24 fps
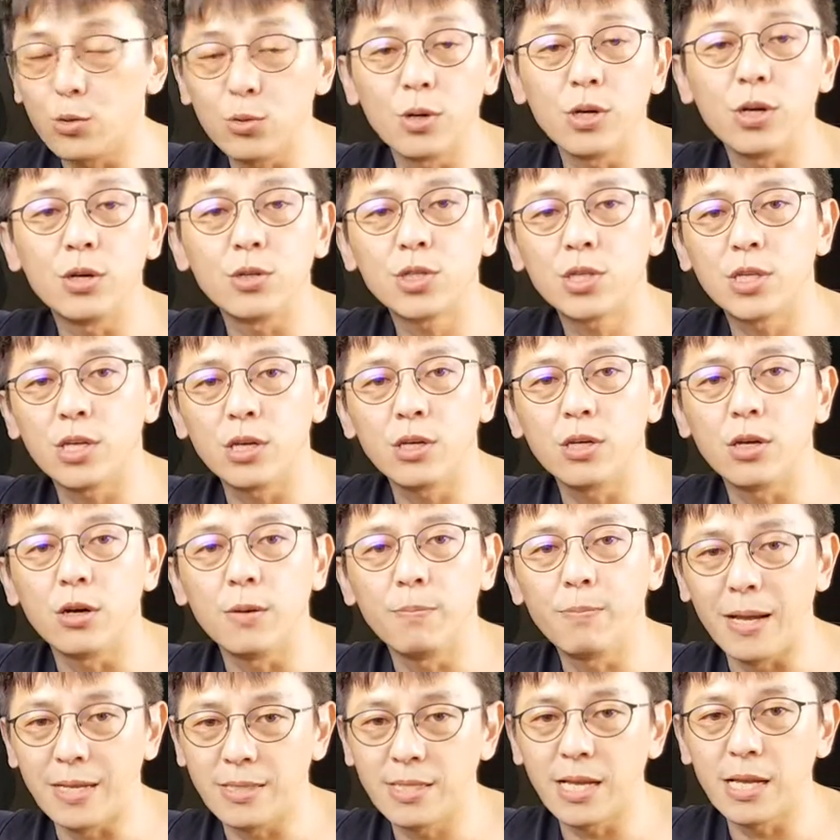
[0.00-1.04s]
如果有车友，
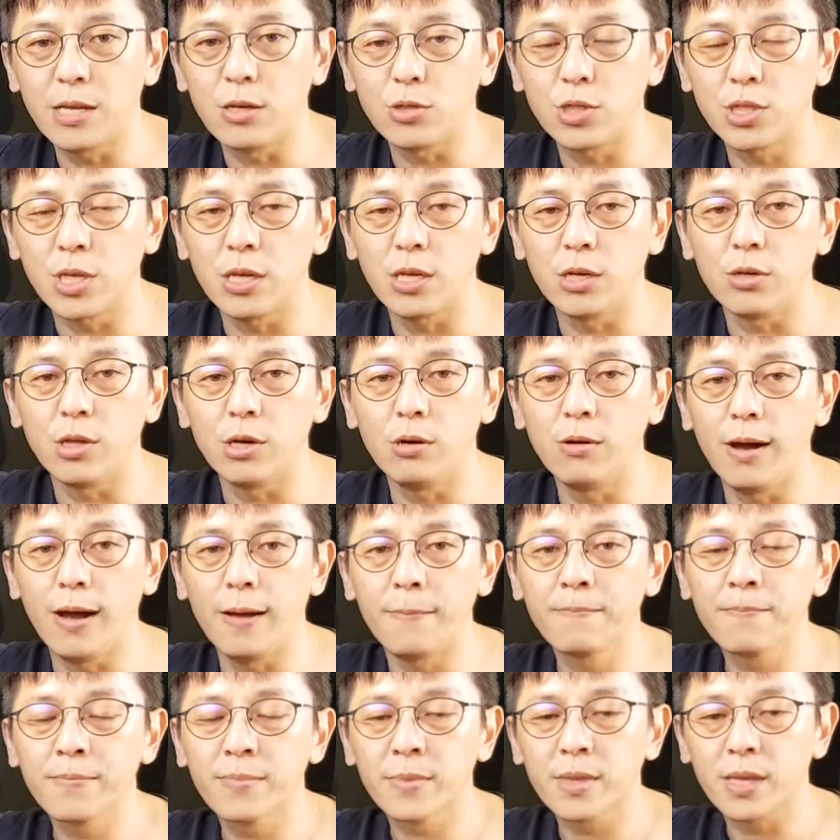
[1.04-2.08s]
板上有车友的话，
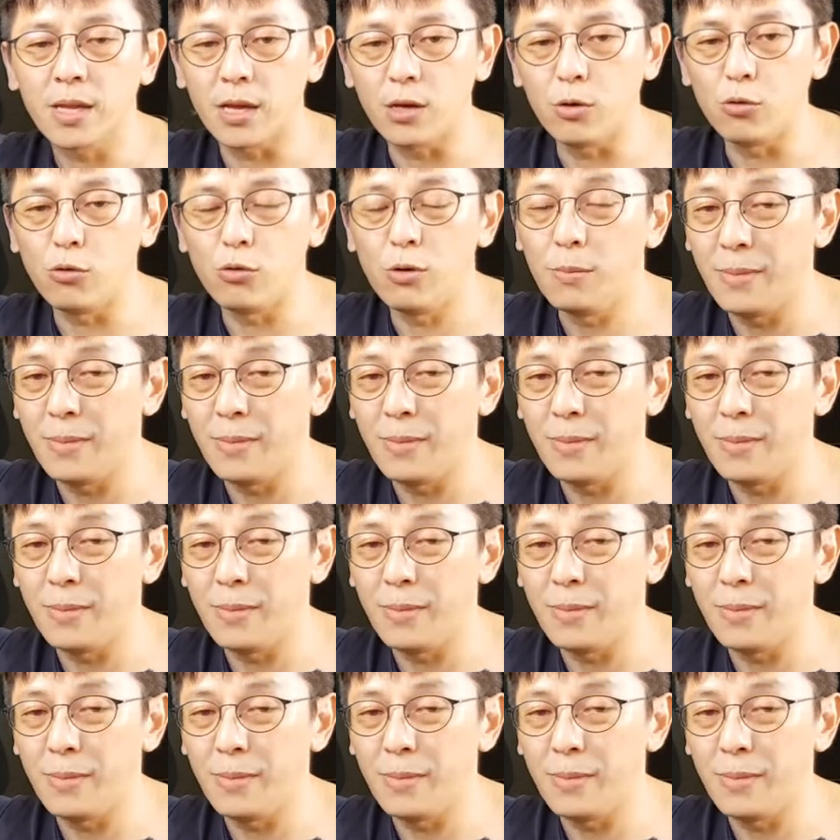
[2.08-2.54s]
呃，我